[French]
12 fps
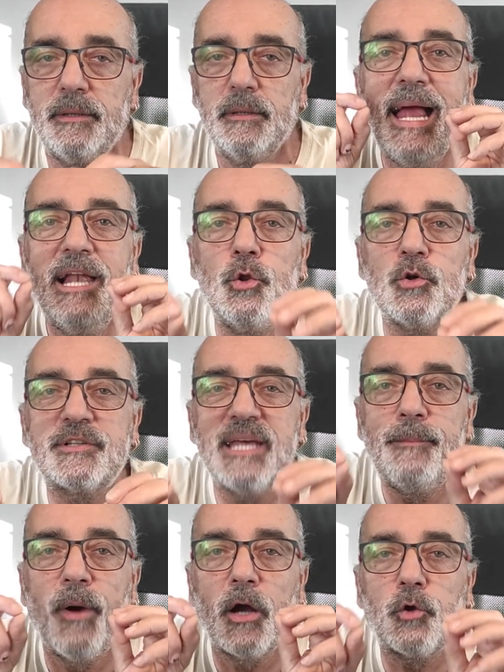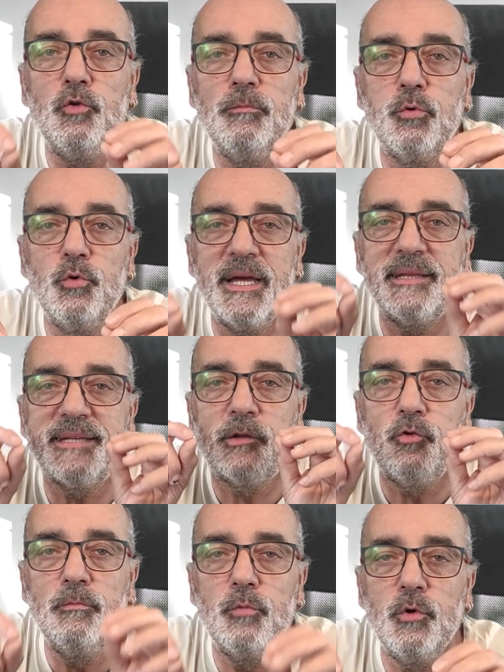Elle ne sait pas qu'une bouillette
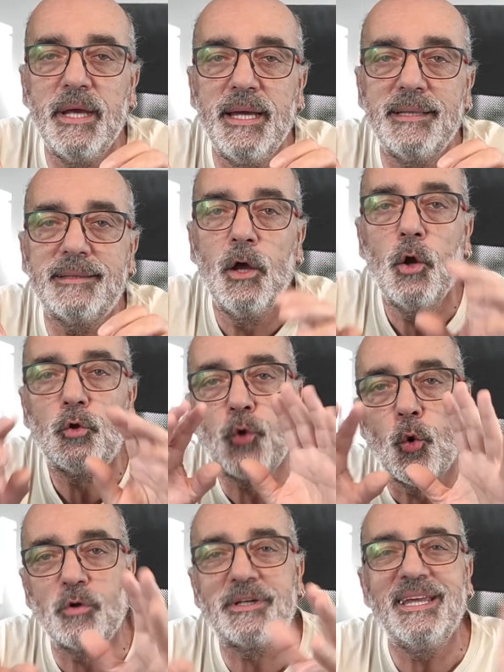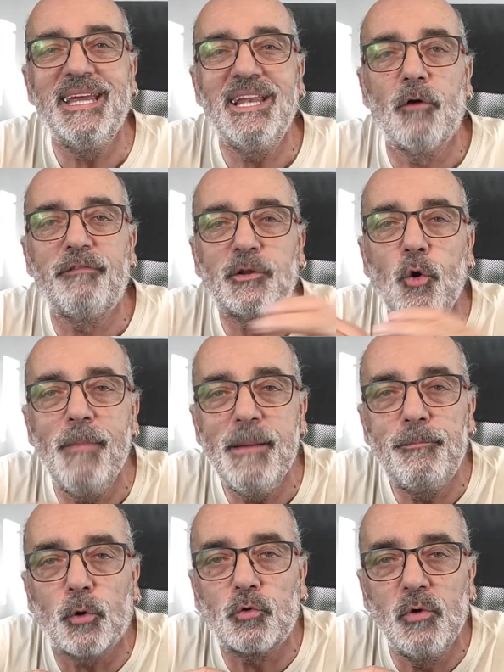est une bouillette, donc il en va de
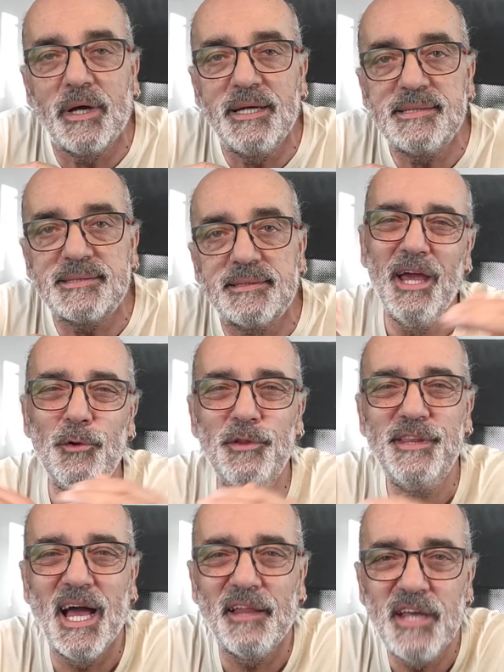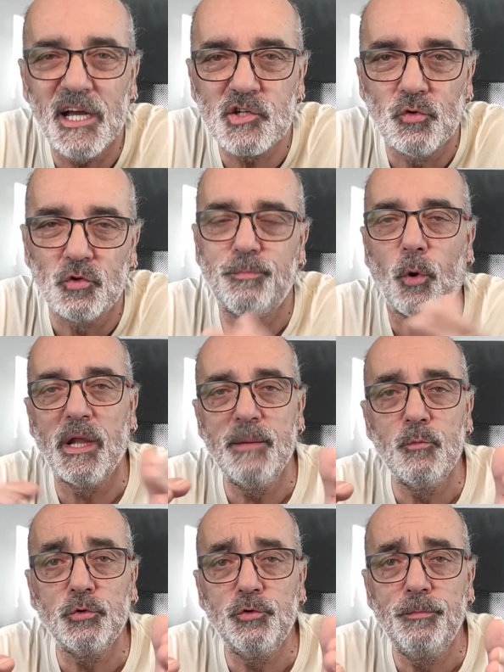même pour tout le reste. Et une dernière chose pour les
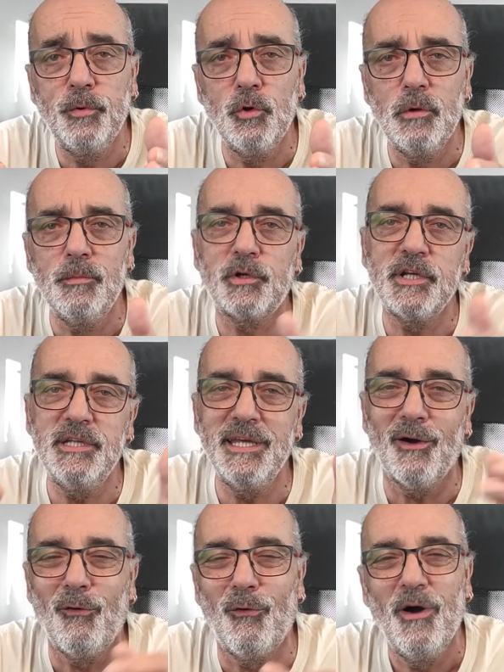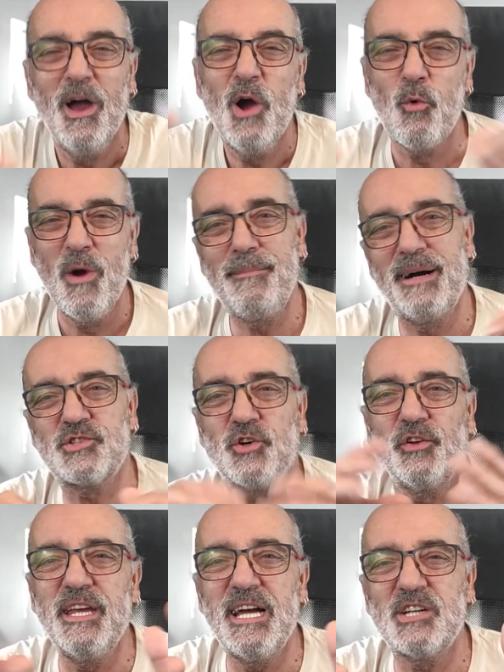mots du bulbe qui diront « Ouais, ben
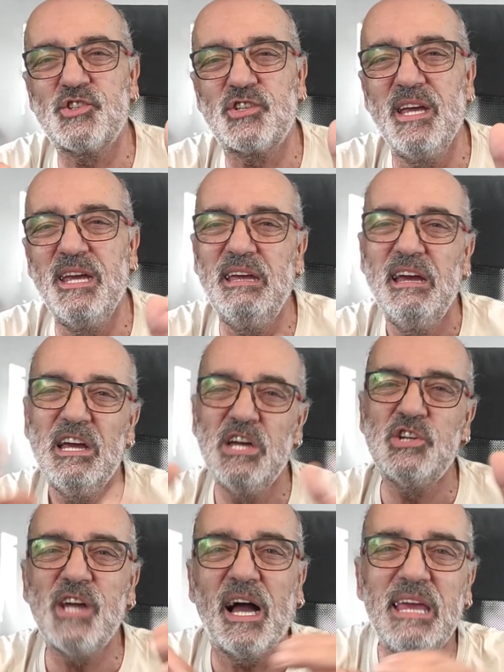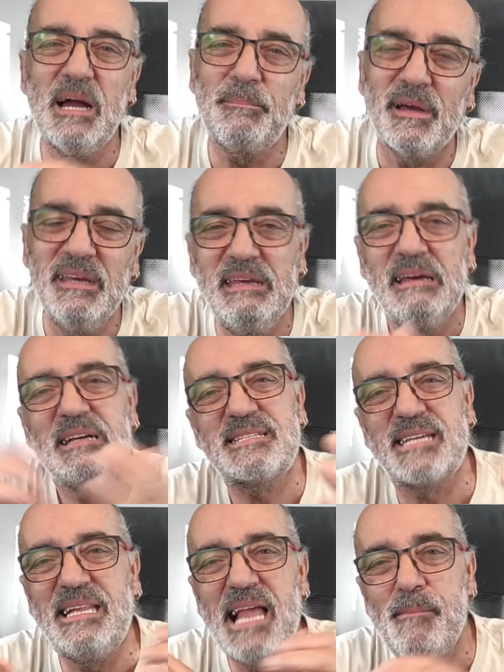j'en ai acheté et j'ai rien pris,
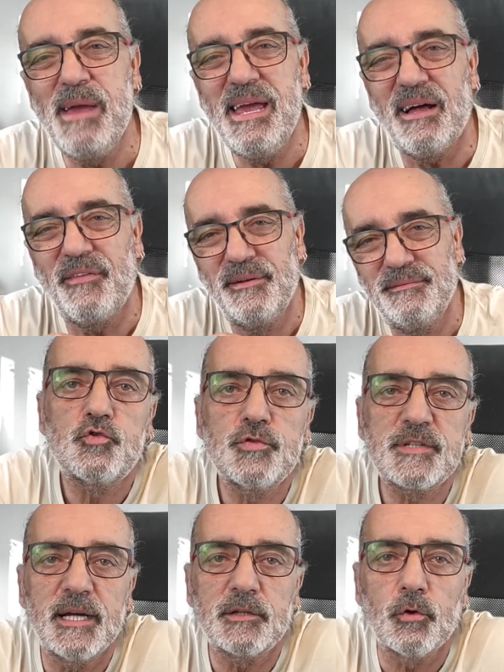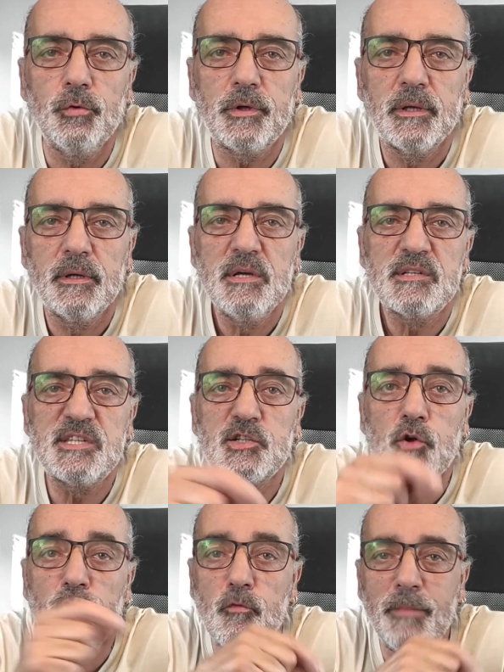c'est de la merde ». Juste un truc, si ce
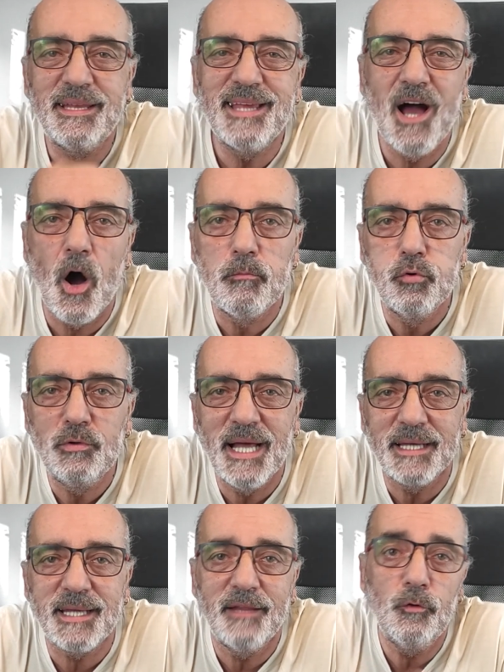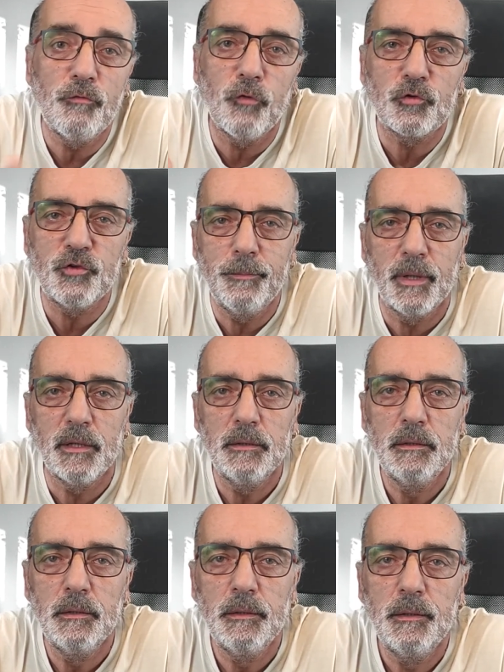que vous mettez à un bout de la canne ne fonctionne
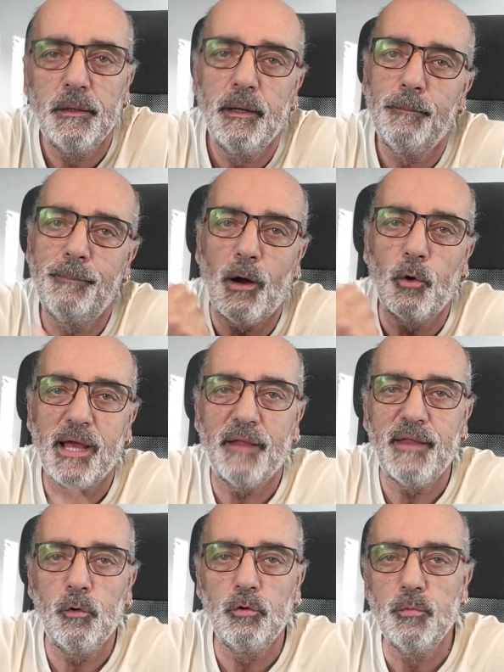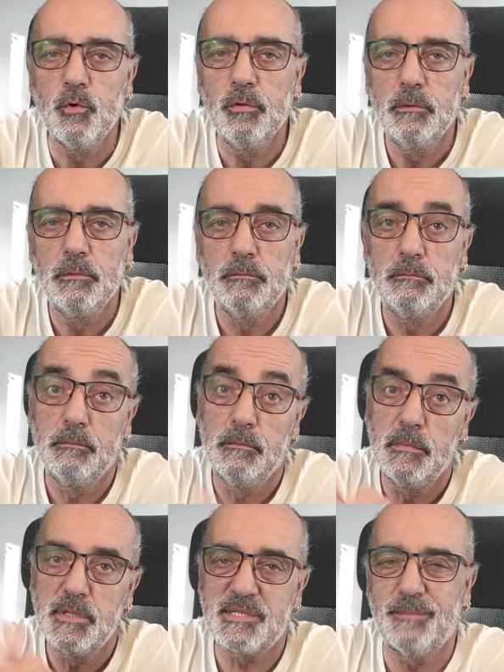pas, ben regardez à l'autre bout.
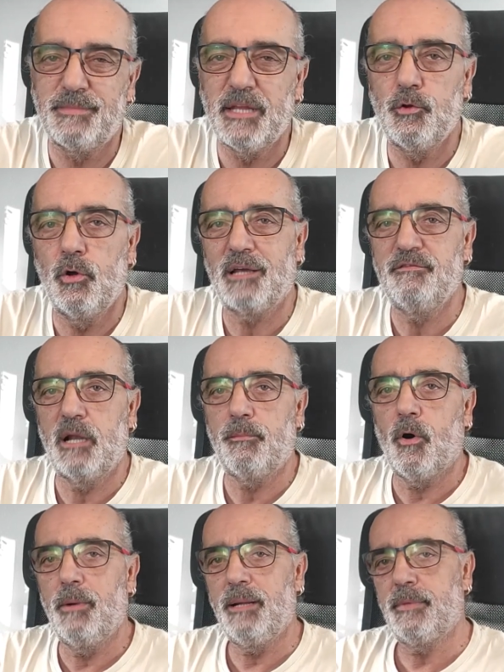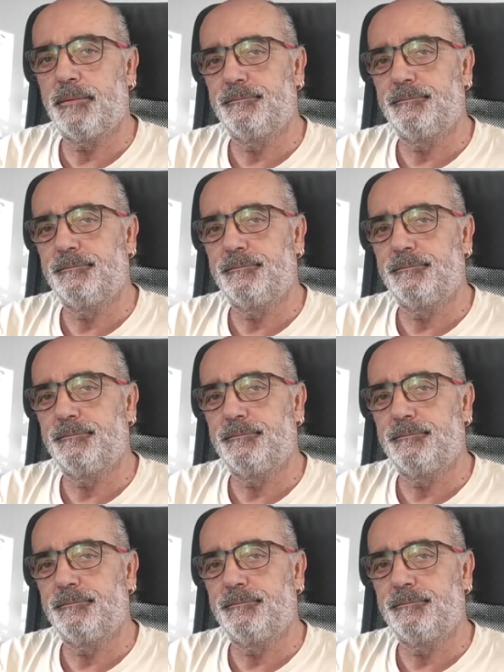C'est peut-être de là que vient le problème.